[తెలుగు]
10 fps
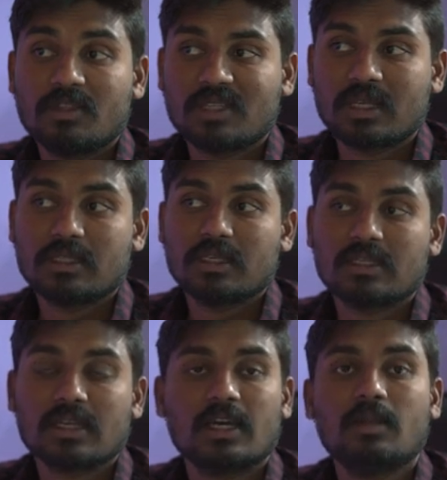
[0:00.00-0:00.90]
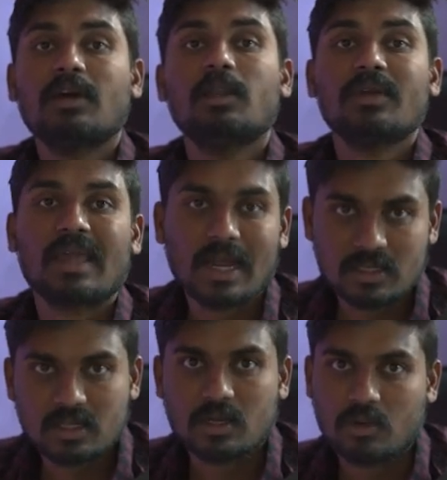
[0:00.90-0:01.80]
మిస్టేక్ చేసినా కానీ మళ్ళీ మీకు
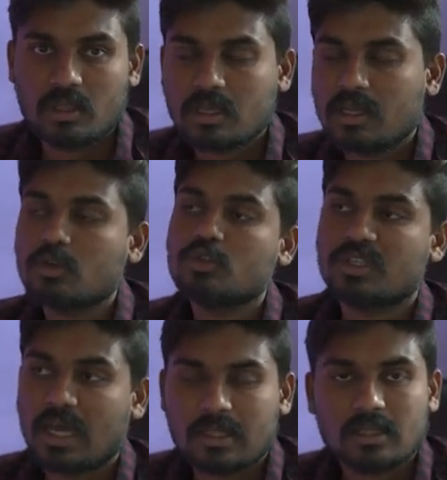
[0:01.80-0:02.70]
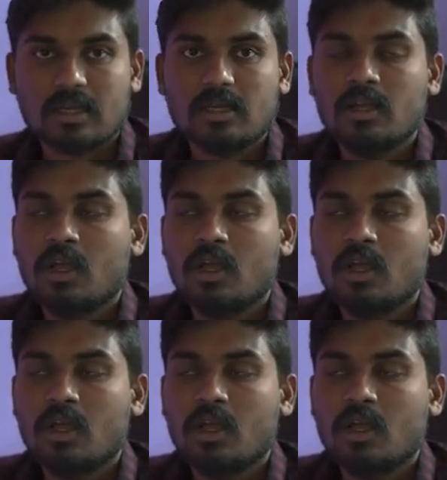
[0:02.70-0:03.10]
యాడ్స్ రావు అందుకనే కొంచెం జాగ్రత్తగా